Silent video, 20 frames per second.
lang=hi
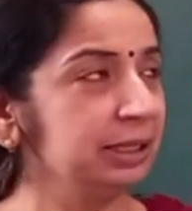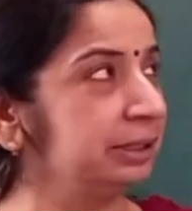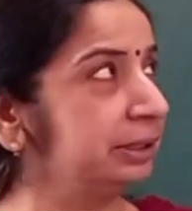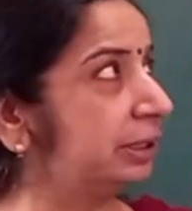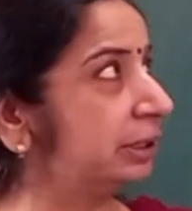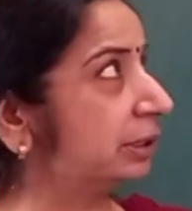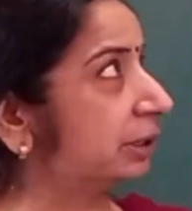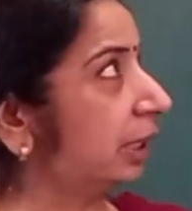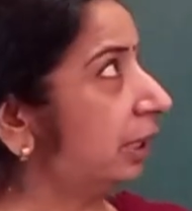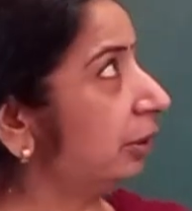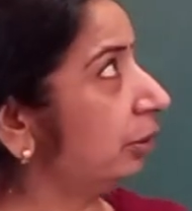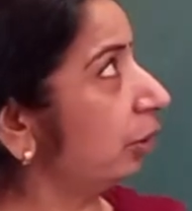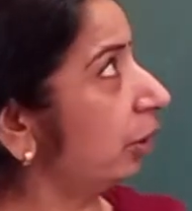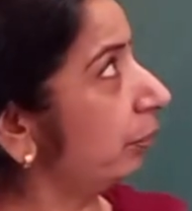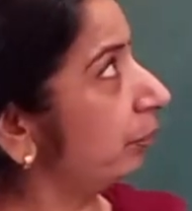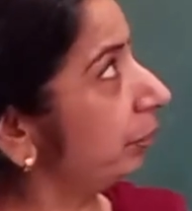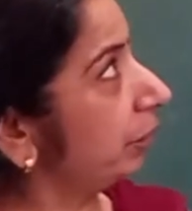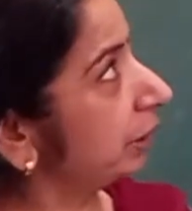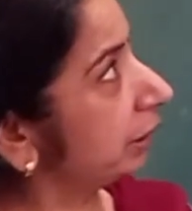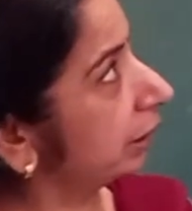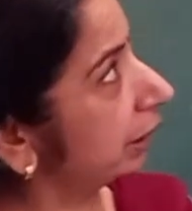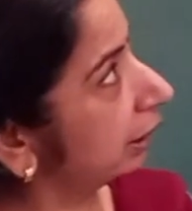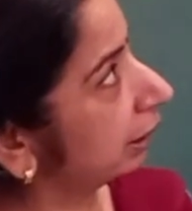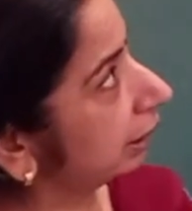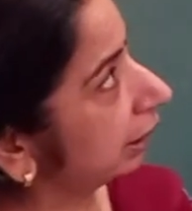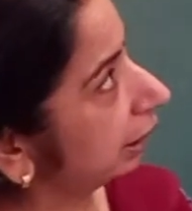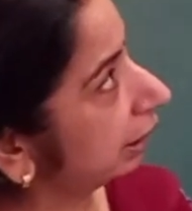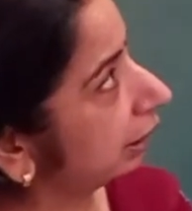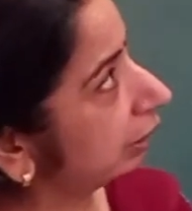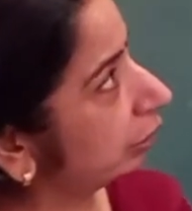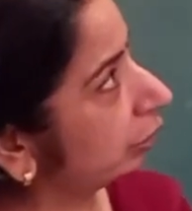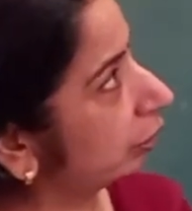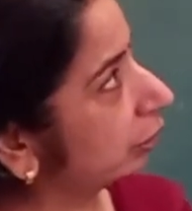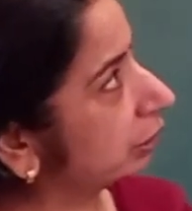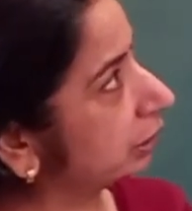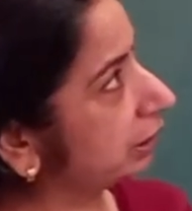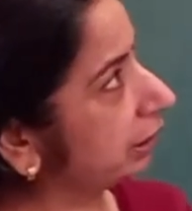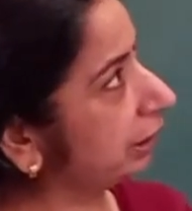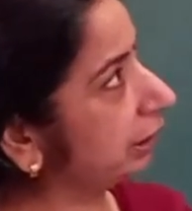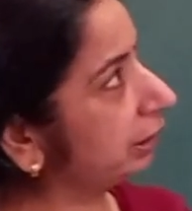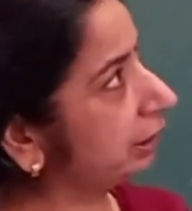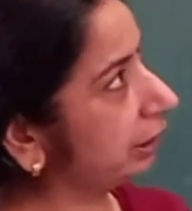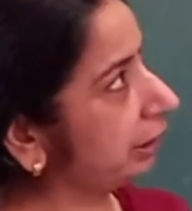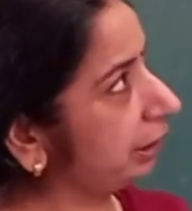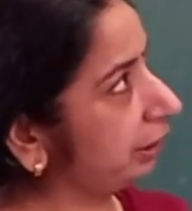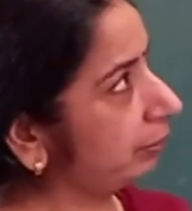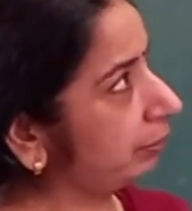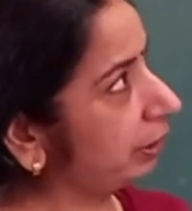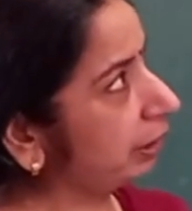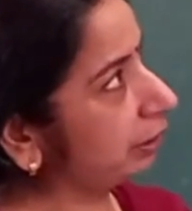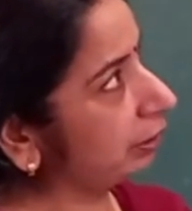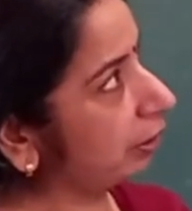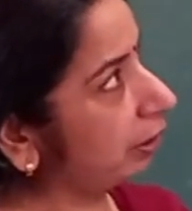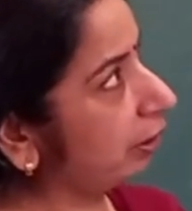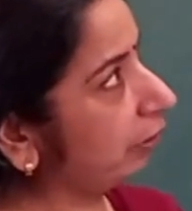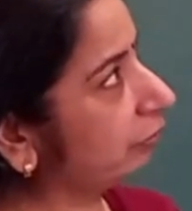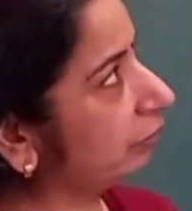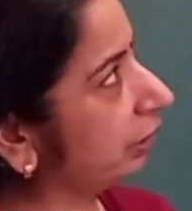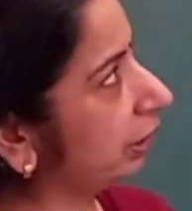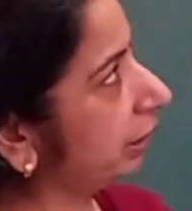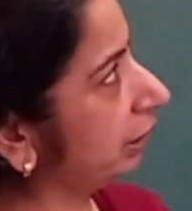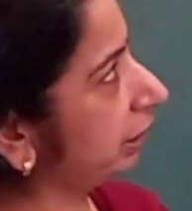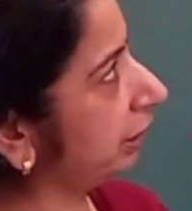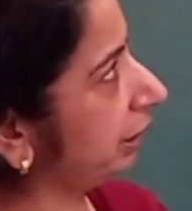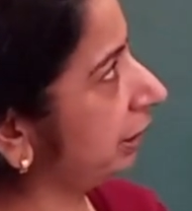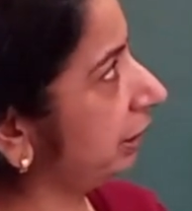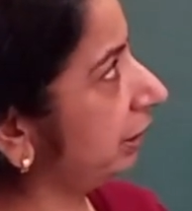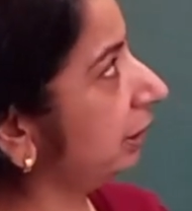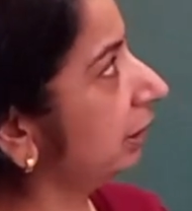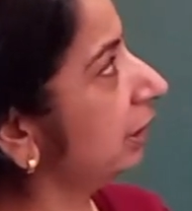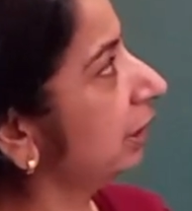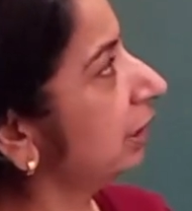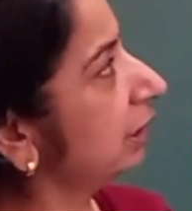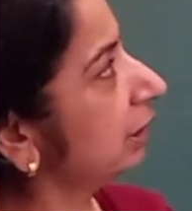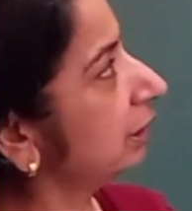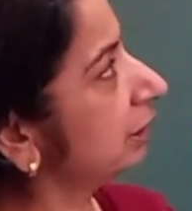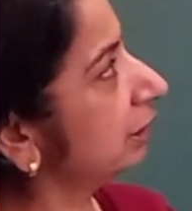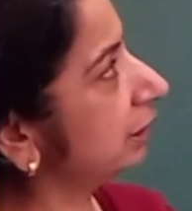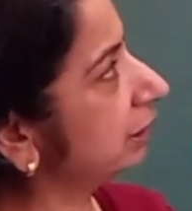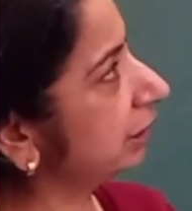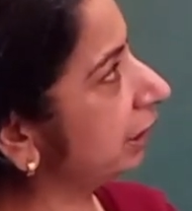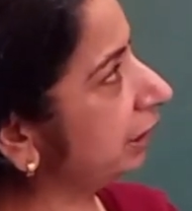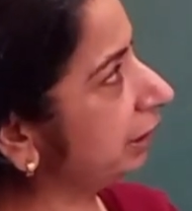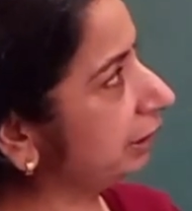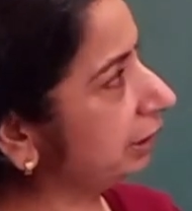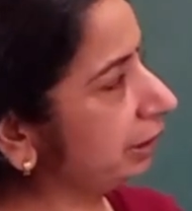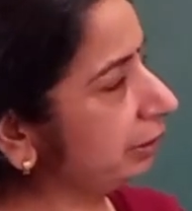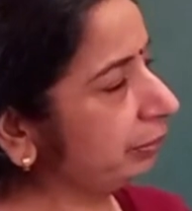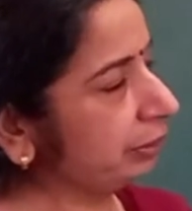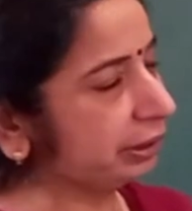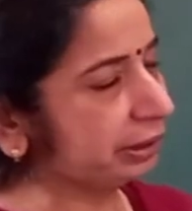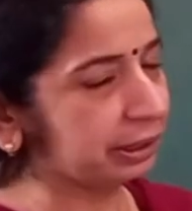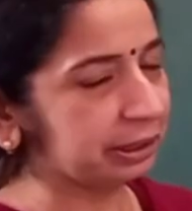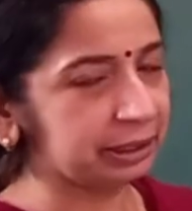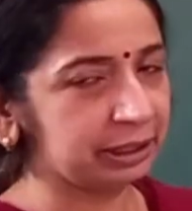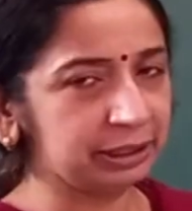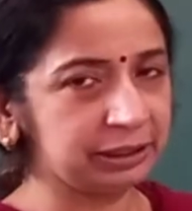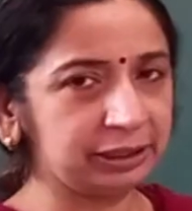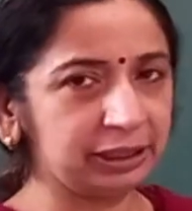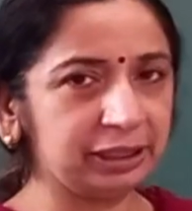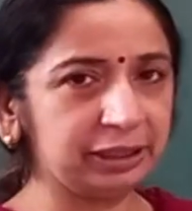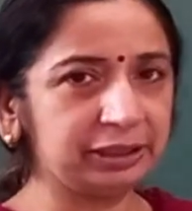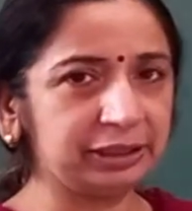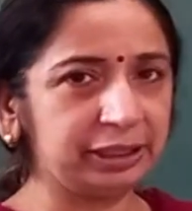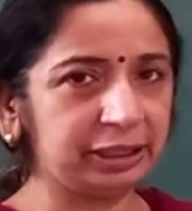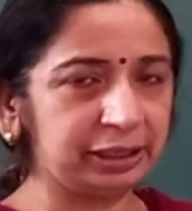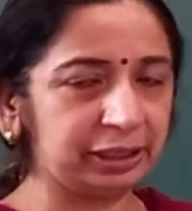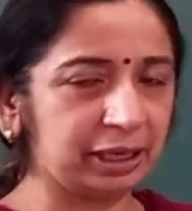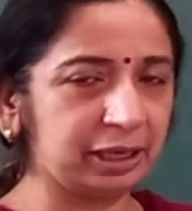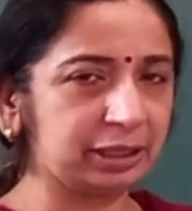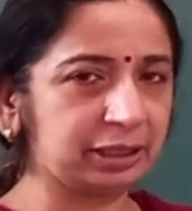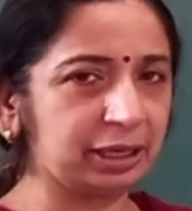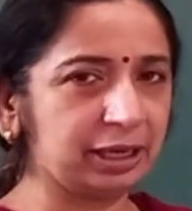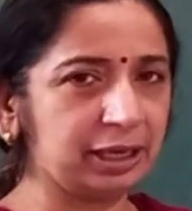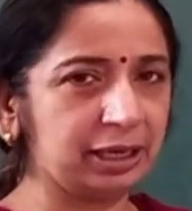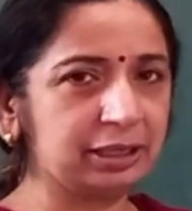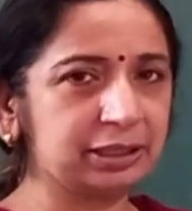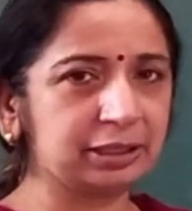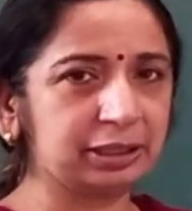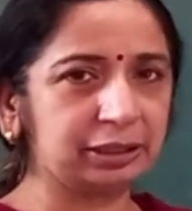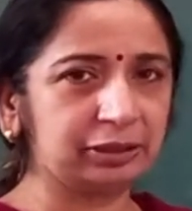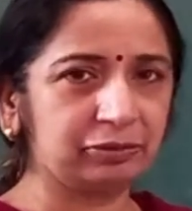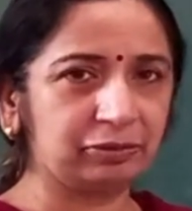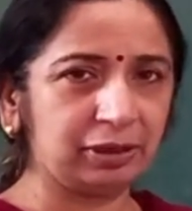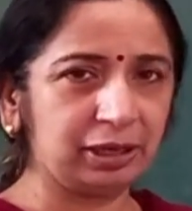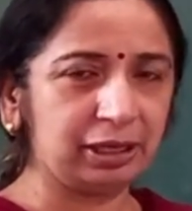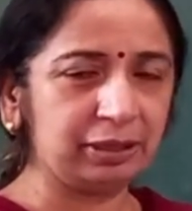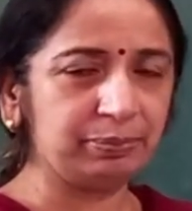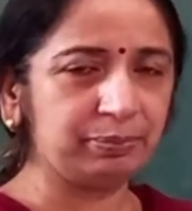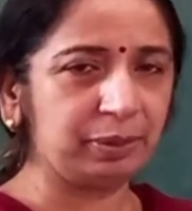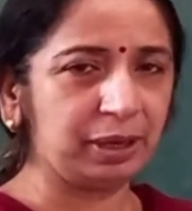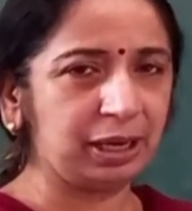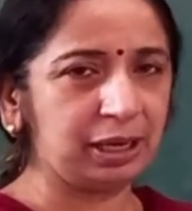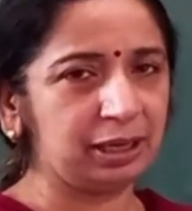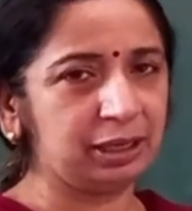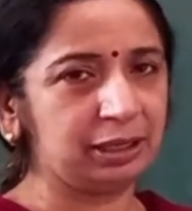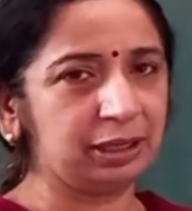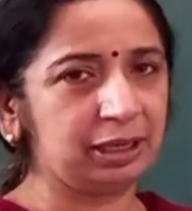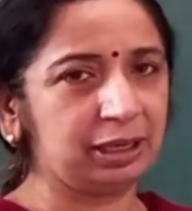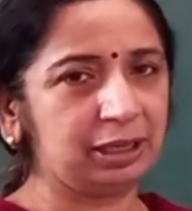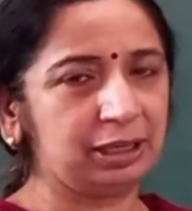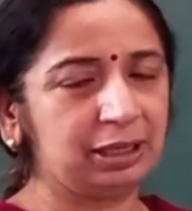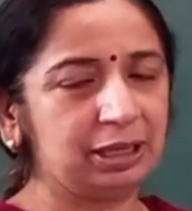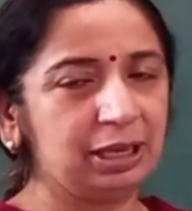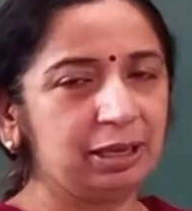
जिसका टॉपिक क्या है डोजिंग टेबल ऑफ थर्टीन जिसे हिंदी में क्या कहते हैं तेरह का कटवा पहाड़ा